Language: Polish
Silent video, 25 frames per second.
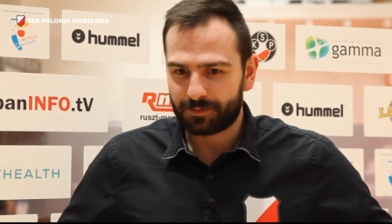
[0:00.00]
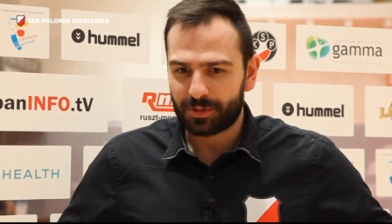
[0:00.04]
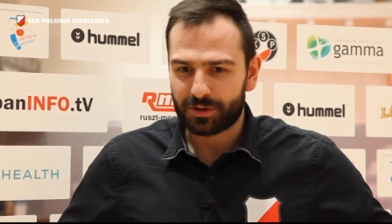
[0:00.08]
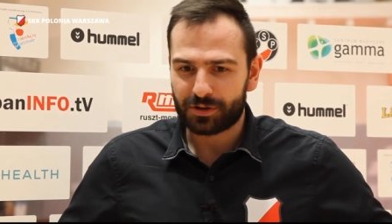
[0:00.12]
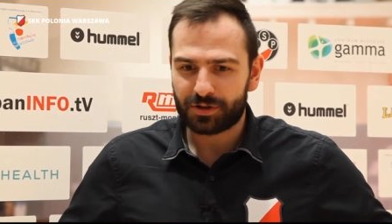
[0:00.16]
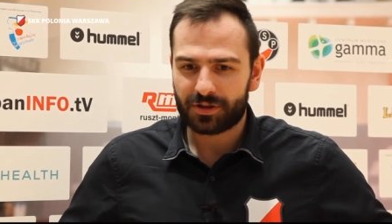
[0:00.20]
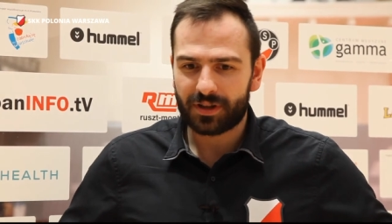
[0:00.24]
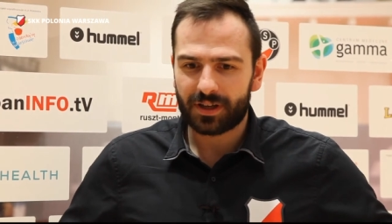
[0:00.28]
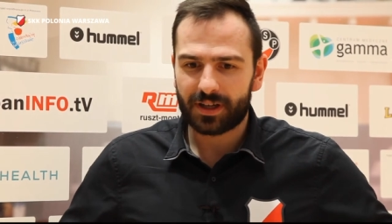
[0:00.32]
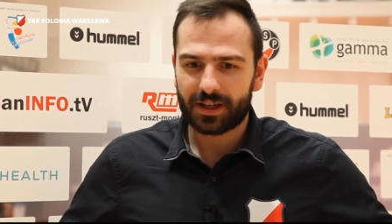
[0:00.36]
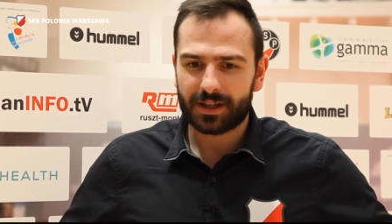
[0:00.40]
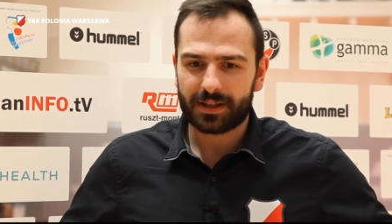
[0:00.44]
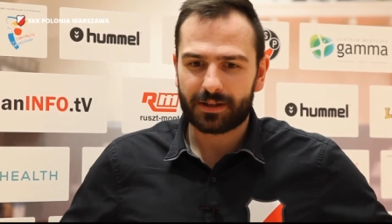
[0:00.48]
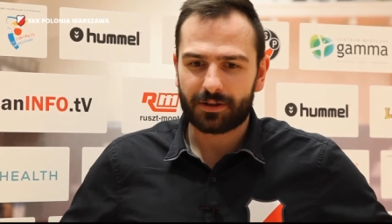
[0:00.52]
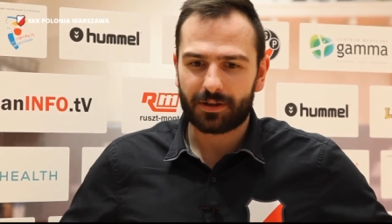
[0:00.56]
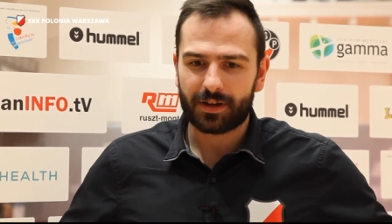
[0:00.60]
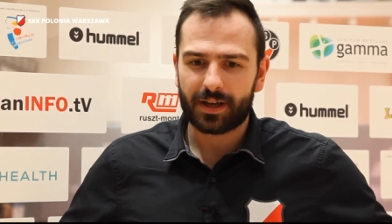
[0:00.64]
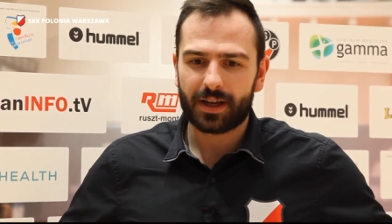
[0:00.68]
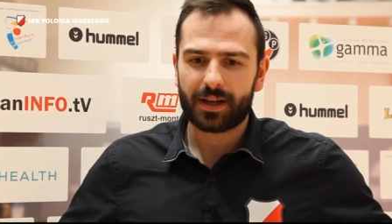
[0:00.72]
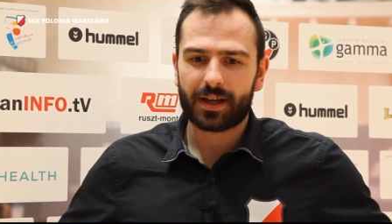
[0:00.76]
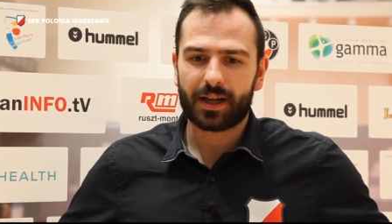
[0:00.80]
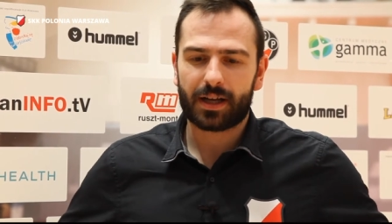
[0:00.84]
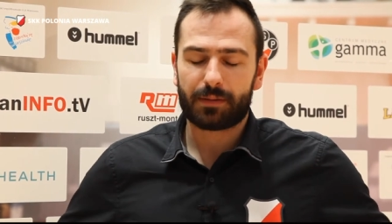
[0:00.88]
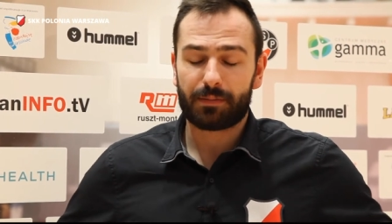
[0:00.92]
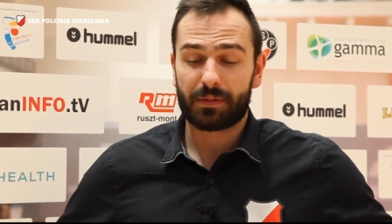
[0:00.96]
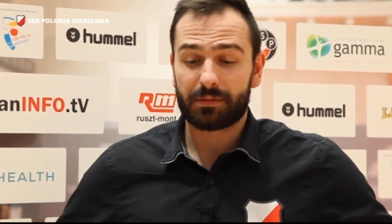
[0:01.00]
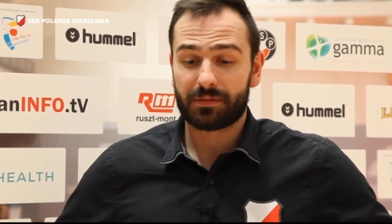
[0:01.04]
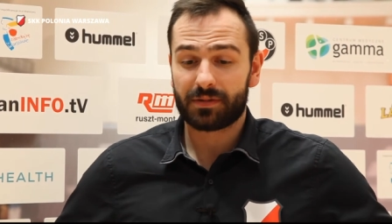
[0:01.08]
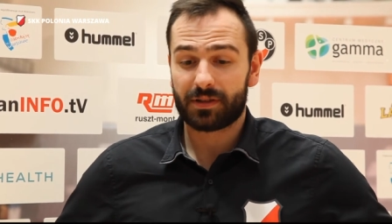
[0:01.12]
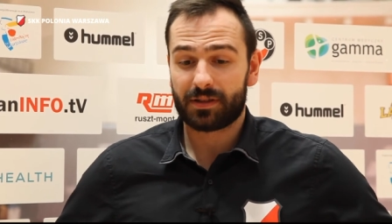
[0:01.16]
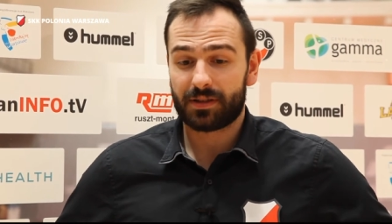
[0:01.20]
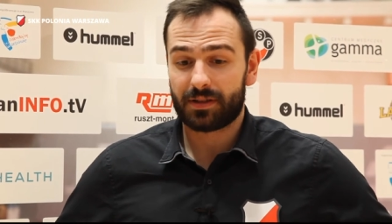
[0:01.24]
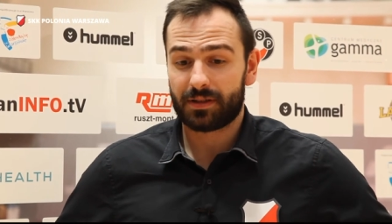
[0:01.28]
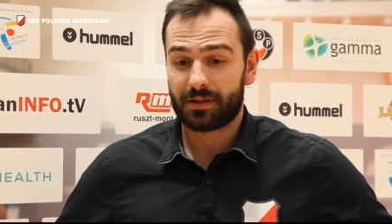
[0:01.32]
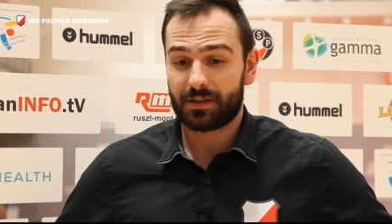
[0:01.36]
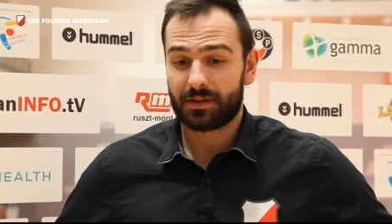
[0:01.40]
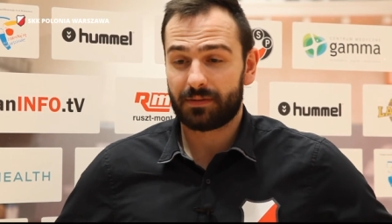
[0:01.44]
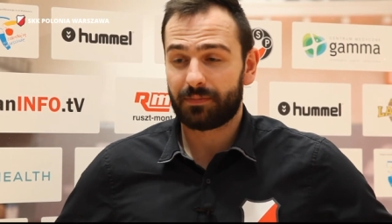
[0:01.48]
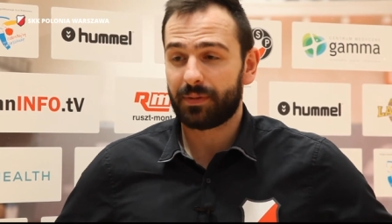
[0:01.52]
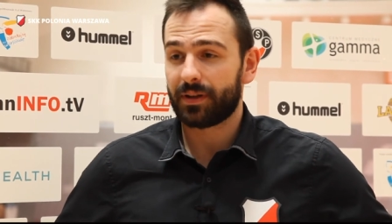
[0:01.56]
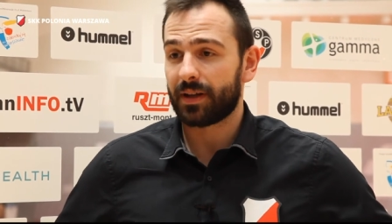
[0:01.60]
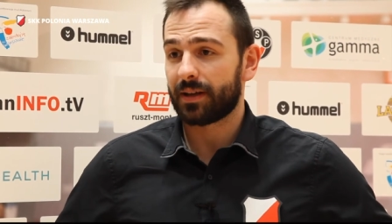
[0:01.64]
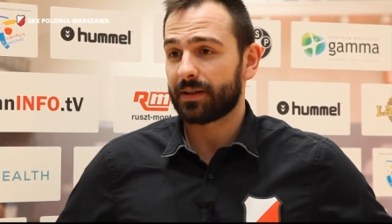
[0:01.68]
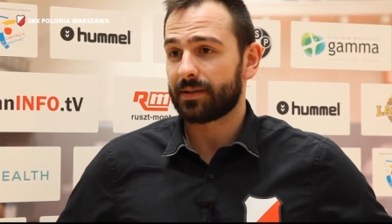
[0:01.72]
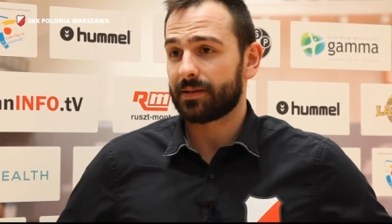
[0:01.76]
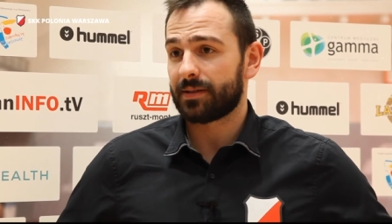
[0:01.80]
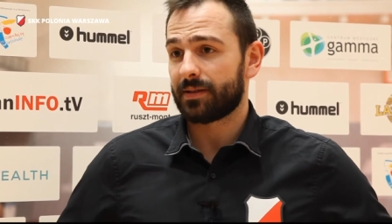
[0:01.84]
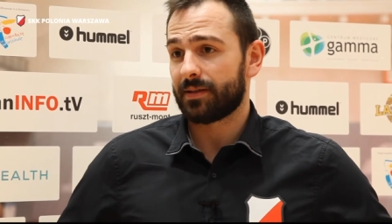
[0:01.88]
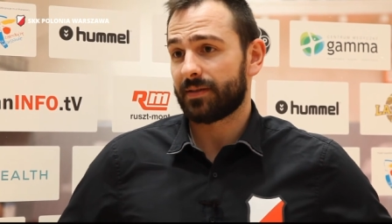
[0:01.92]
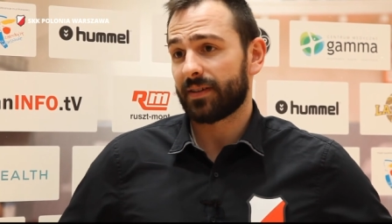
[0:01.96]
po czterech kolejkach mamy
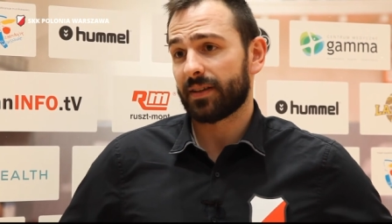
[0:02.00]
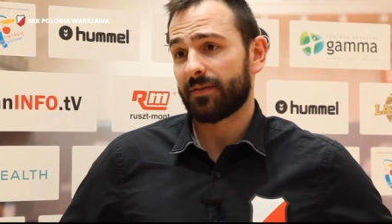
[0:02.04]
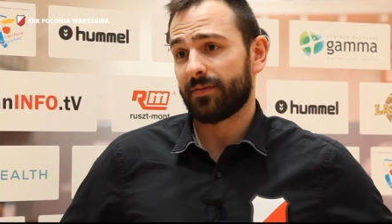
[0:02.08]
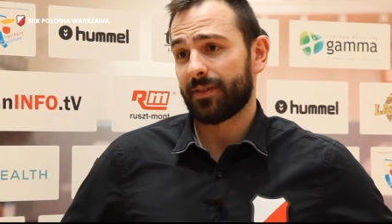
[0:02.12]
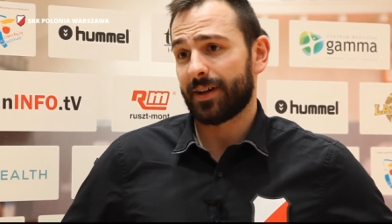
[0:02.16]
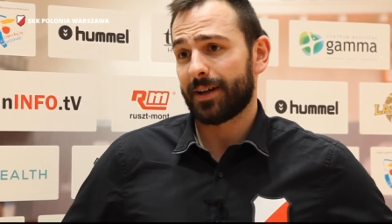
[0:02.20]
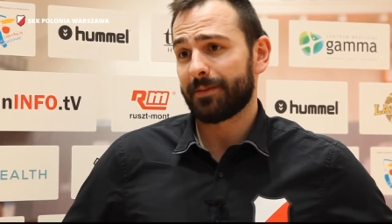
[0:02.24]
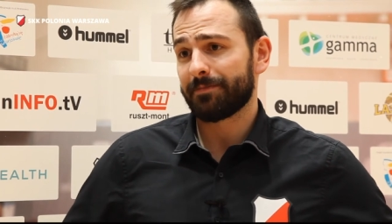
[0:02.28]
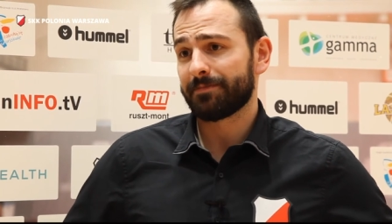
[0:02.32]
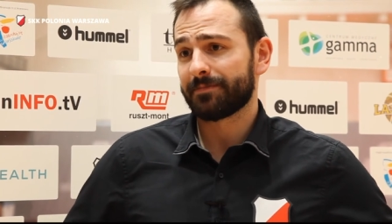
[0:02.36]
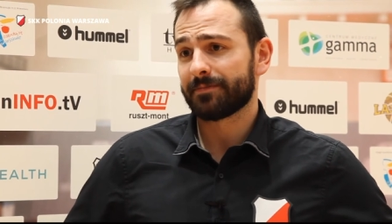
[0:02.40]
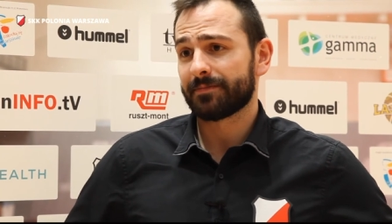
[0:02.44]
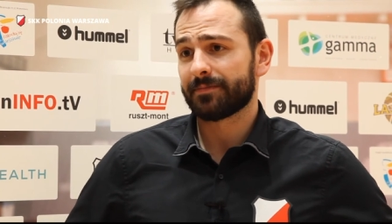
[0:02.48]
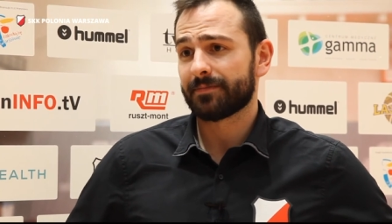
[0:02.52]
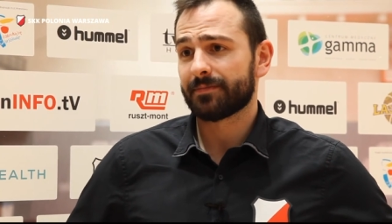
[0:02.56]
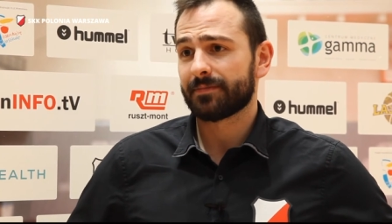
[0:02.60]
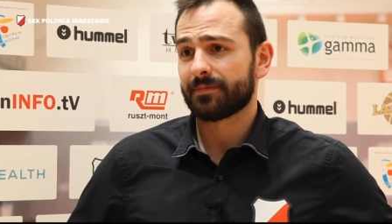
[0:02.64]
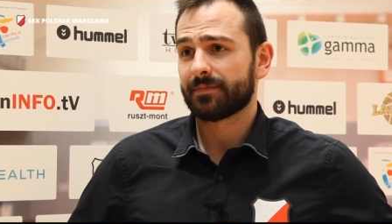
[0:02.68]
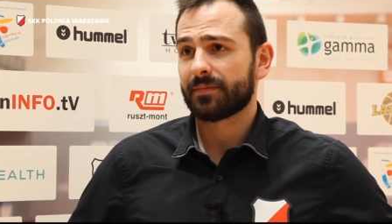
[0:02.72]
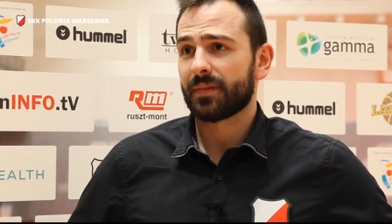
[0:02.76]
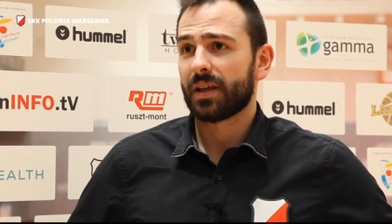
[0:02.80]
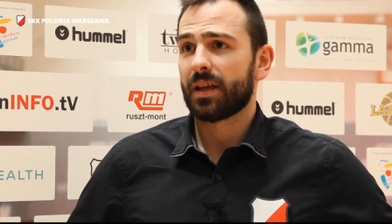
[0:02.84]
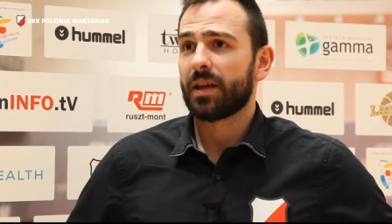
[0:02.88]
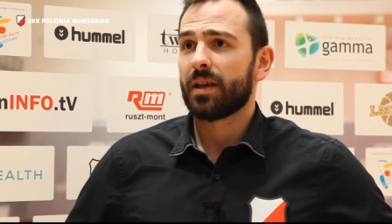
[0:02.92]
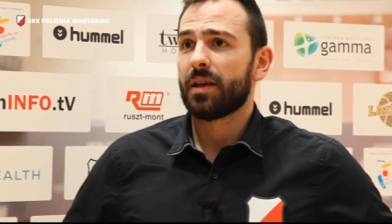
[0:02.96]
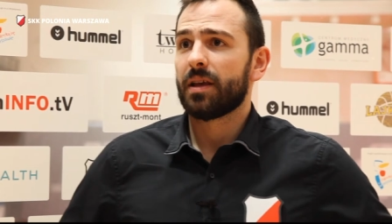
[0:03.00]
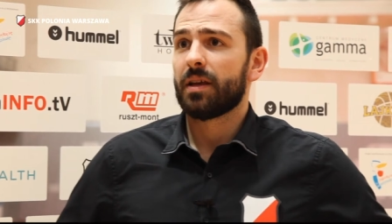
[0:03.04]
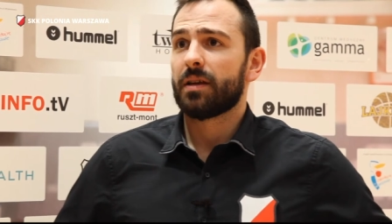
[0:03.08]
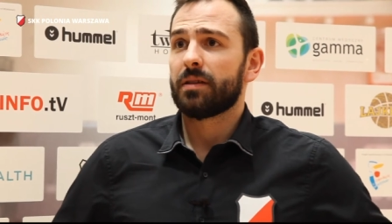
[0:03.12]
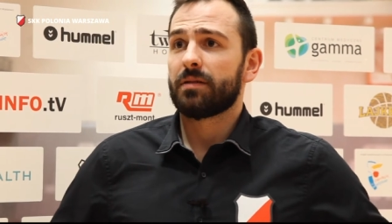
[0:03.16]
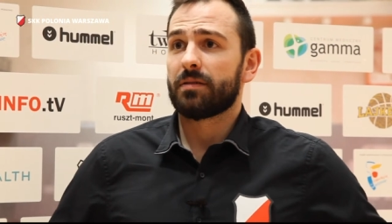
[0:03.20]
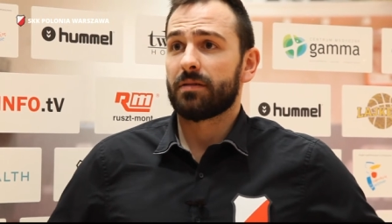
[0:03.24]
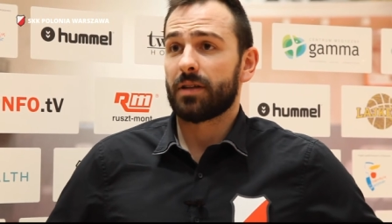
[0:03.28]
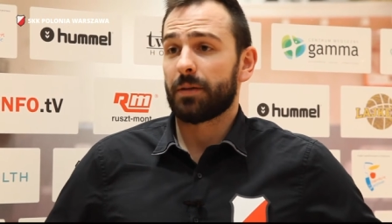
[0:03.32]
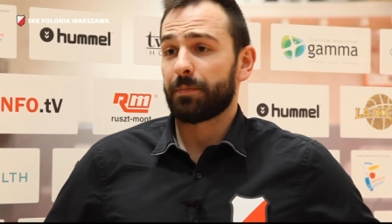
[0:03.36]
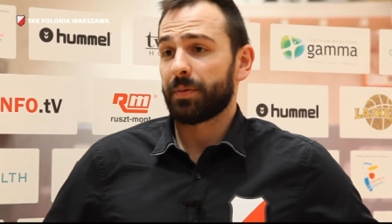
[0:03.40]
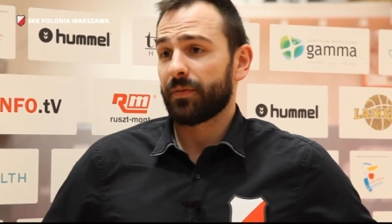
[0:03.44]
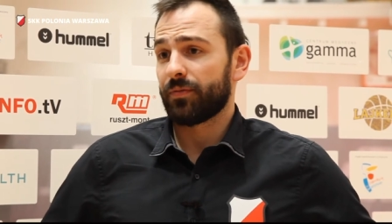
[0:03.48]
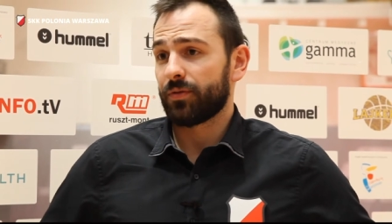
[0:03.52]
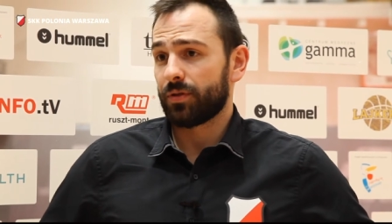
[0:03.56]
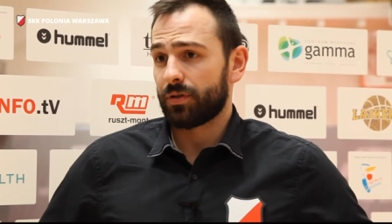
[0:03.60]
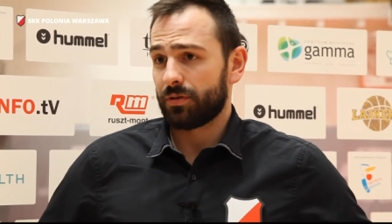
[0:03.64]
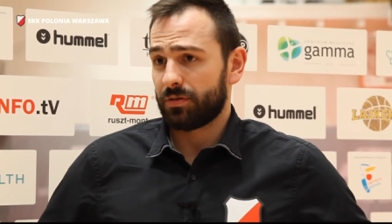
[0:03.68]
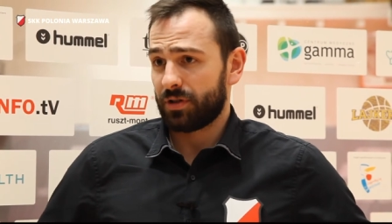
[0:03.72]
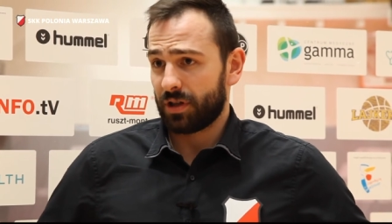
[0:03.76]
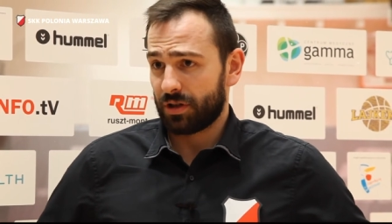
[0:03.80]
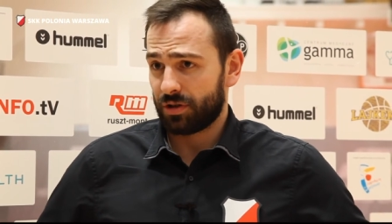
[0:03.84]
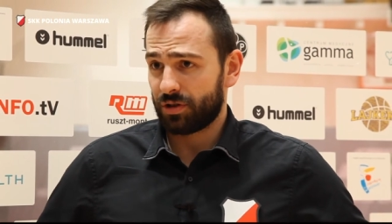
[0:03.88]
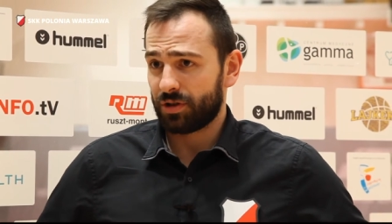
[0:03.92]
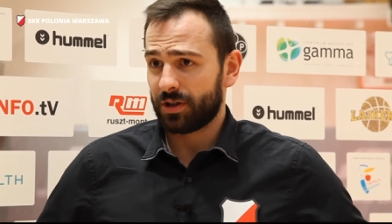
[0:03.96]
bilans 2-2, co na pewno
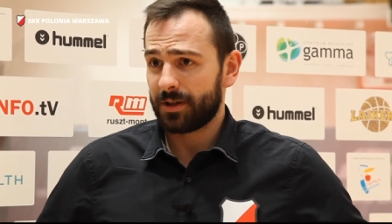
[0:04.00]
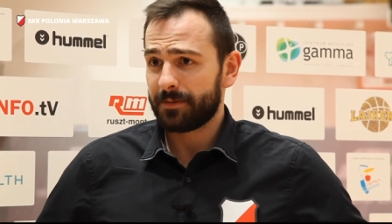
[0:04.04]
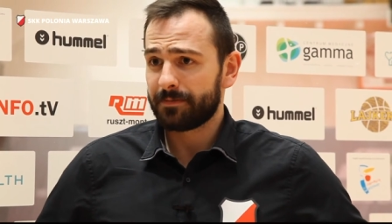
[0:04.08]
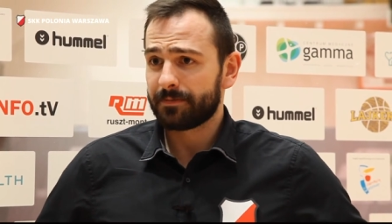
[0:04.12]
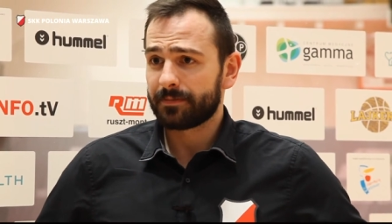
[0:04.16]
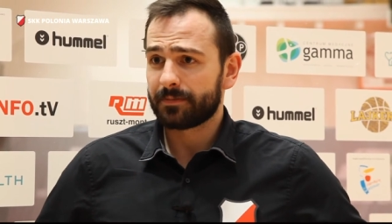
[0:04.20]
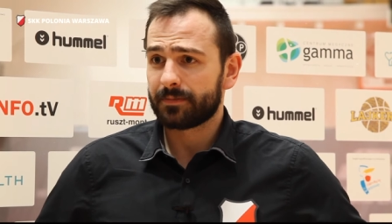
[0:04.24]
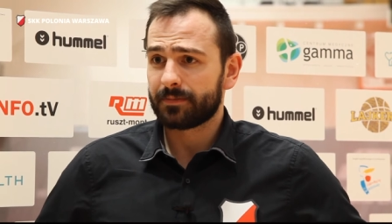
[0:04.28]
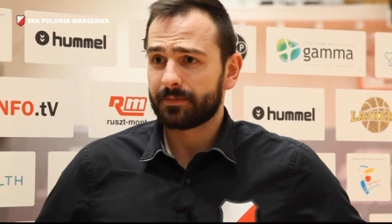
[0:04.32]
cieszy,